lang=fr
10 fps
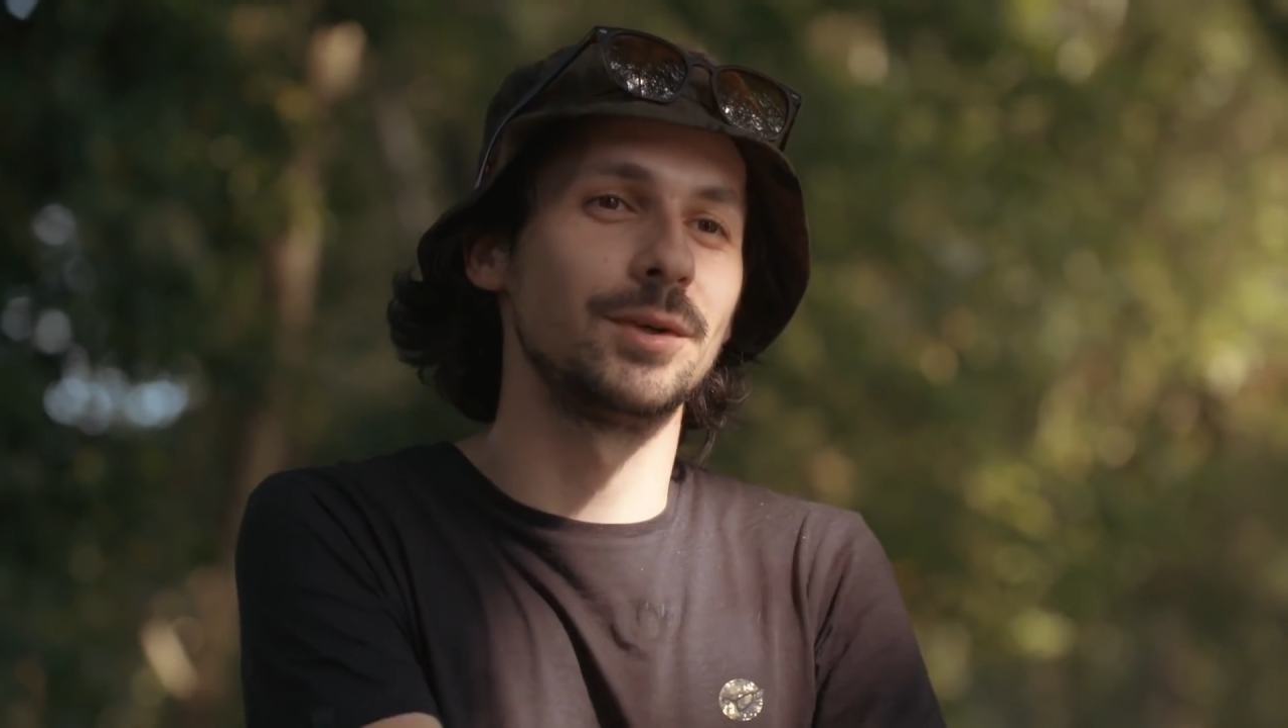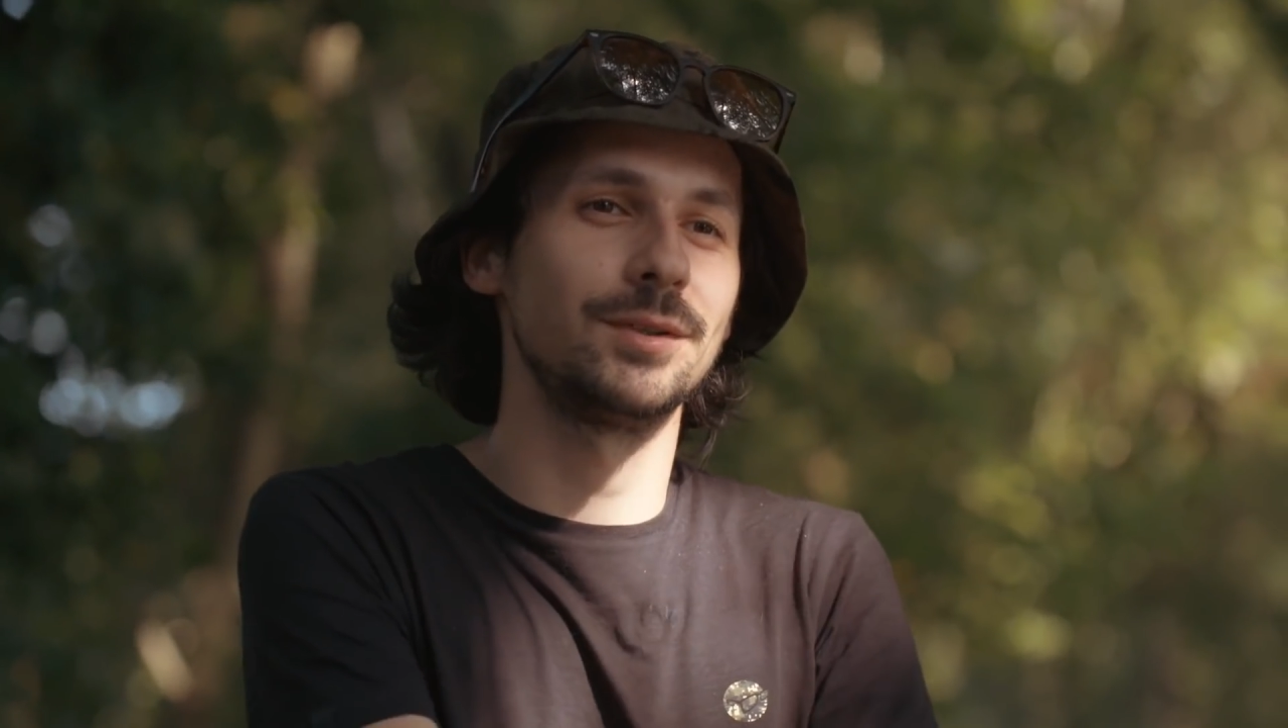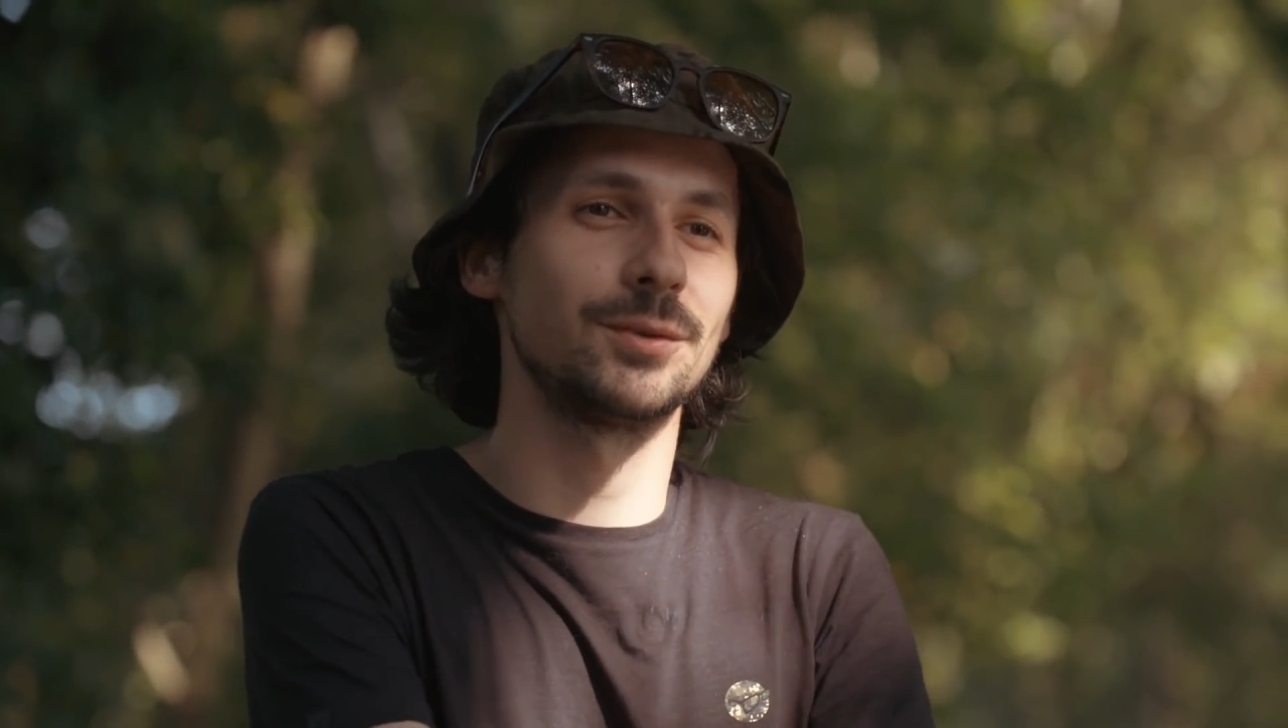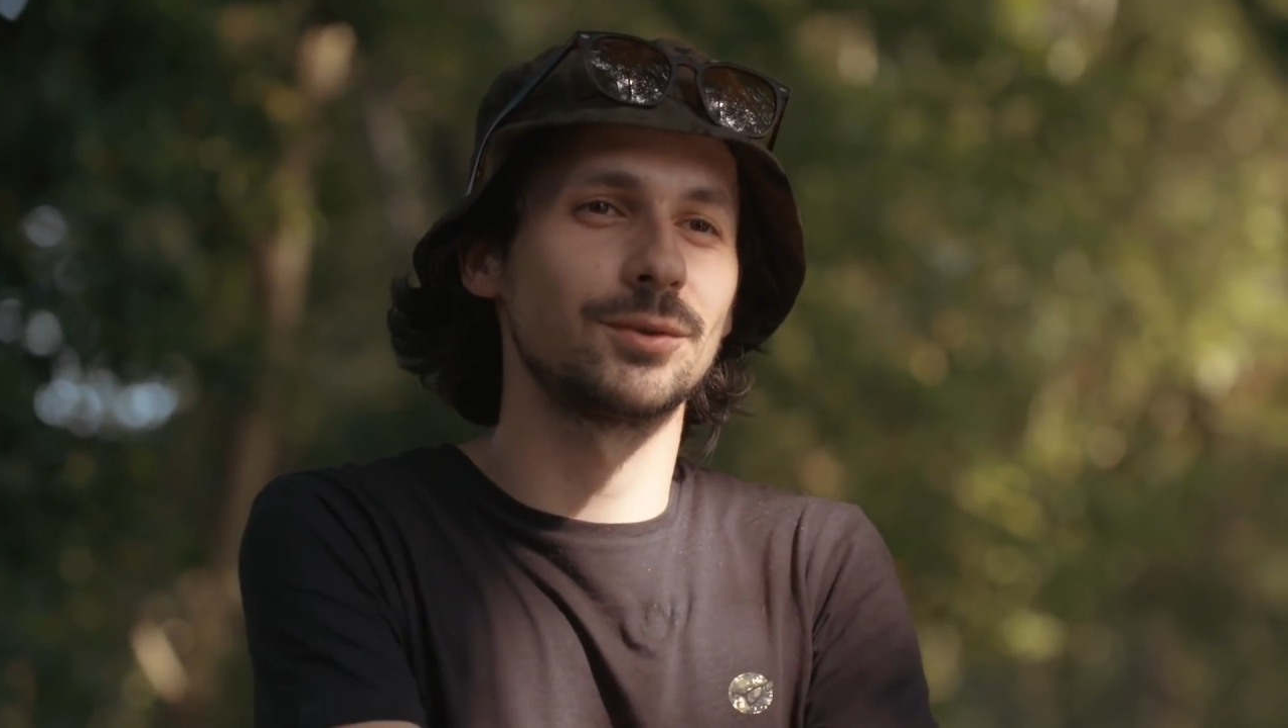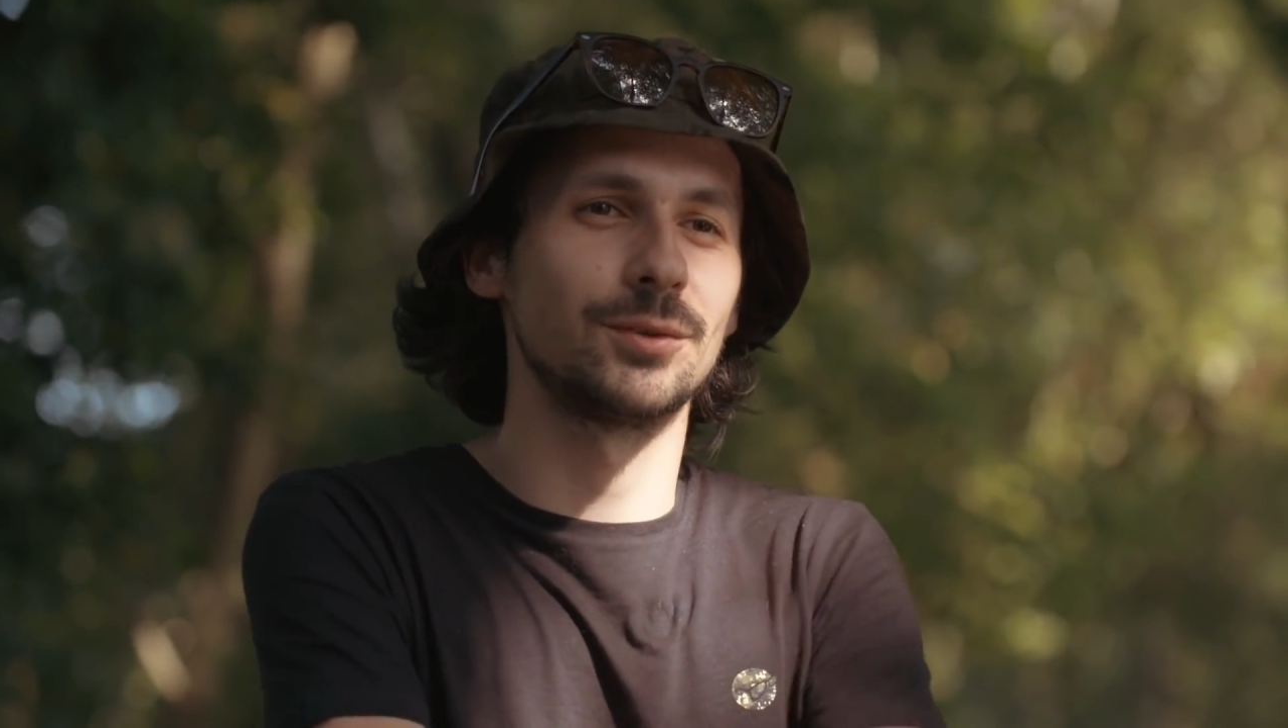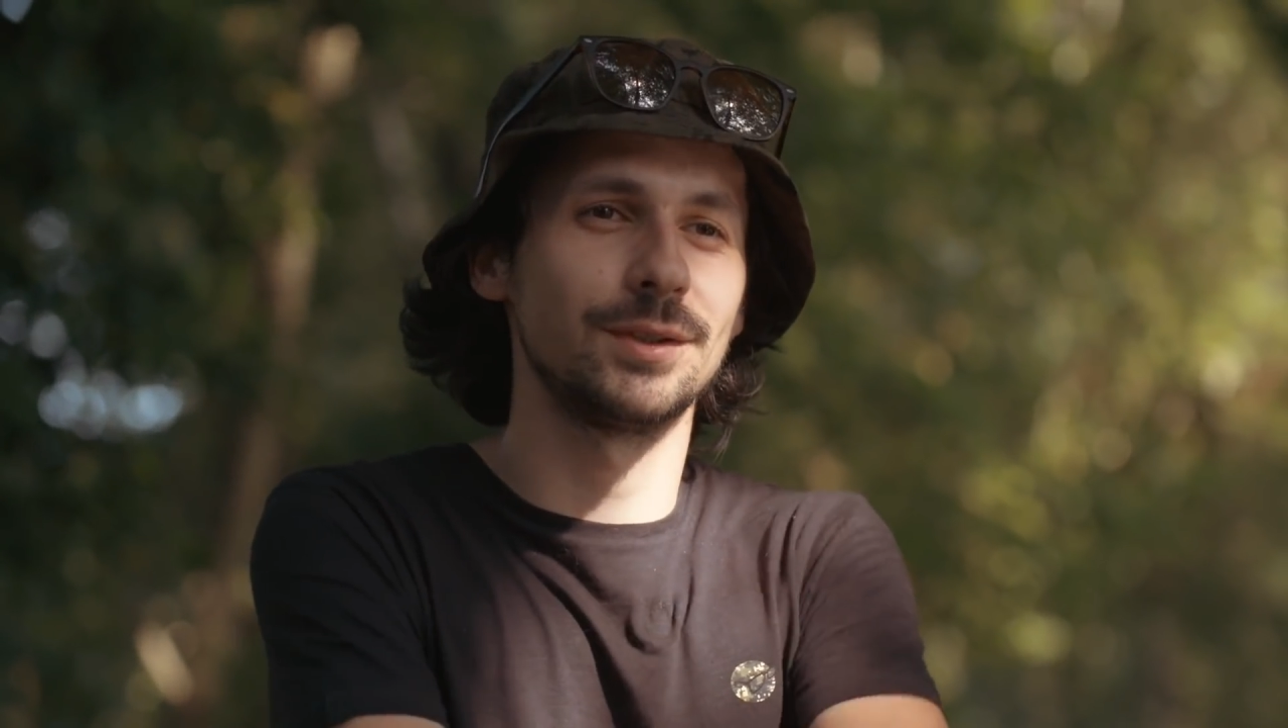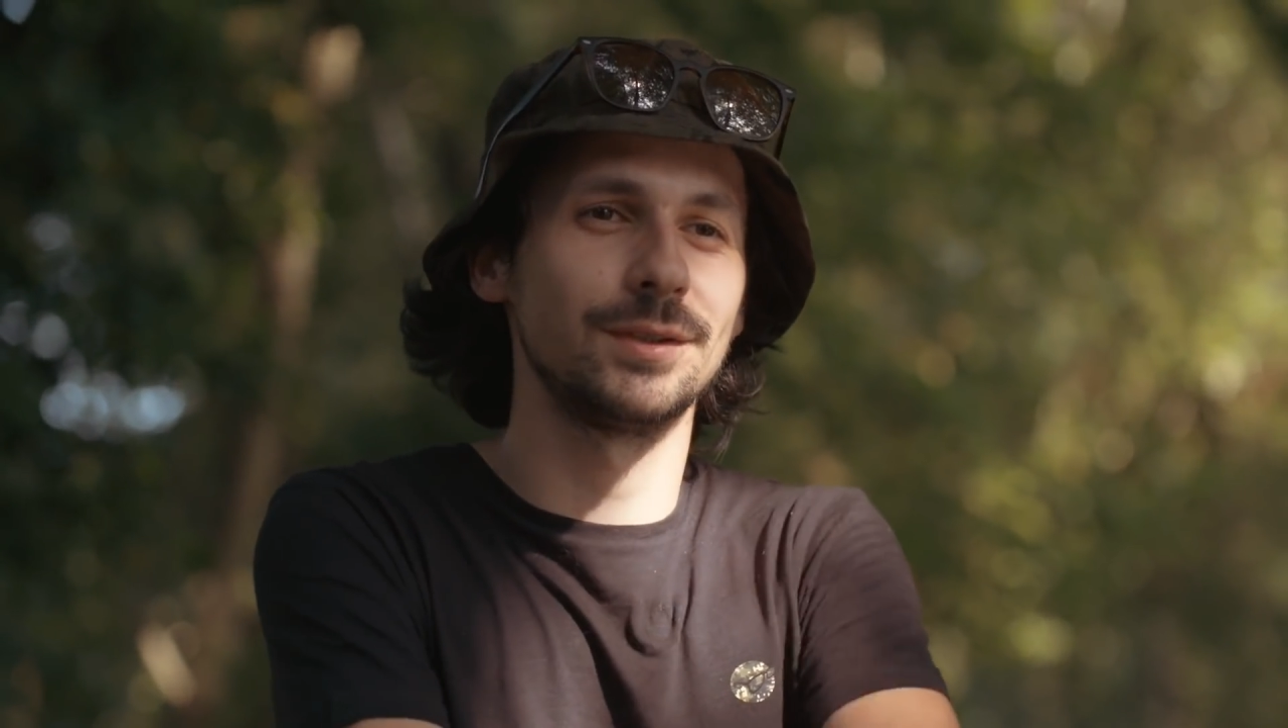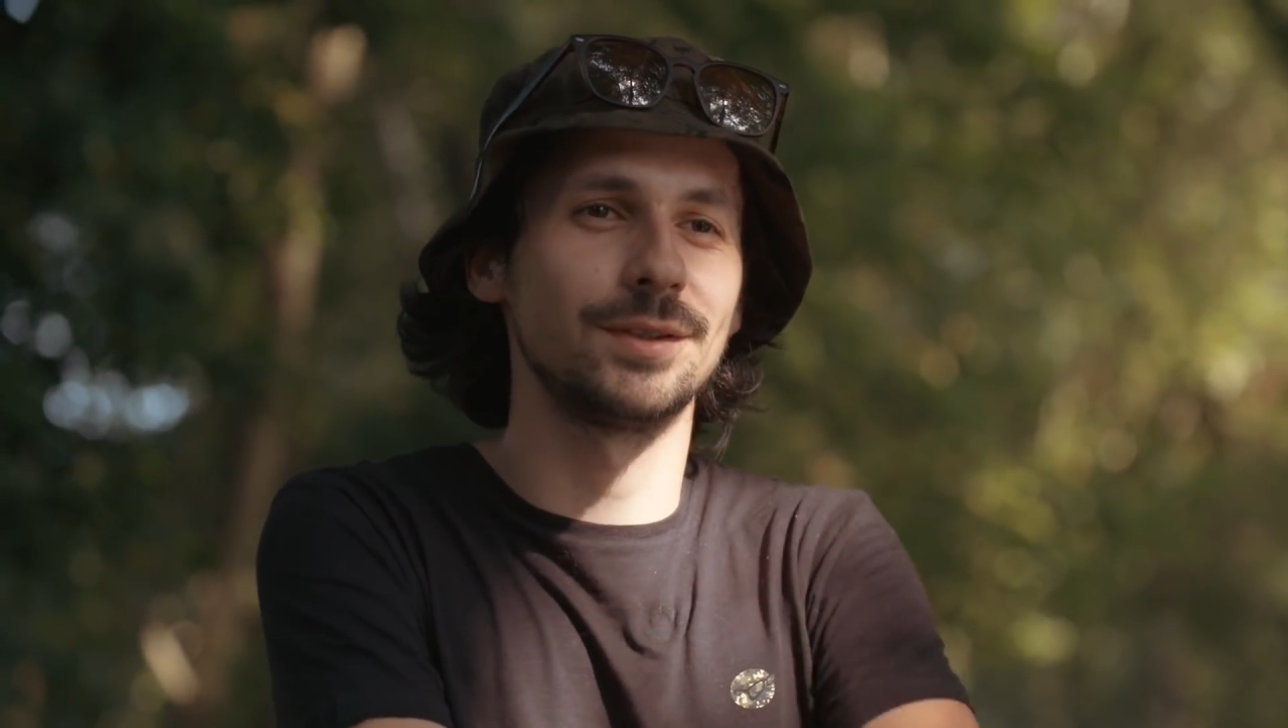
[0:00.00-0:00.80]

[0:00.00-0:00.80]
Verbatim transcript: maïs au stalking,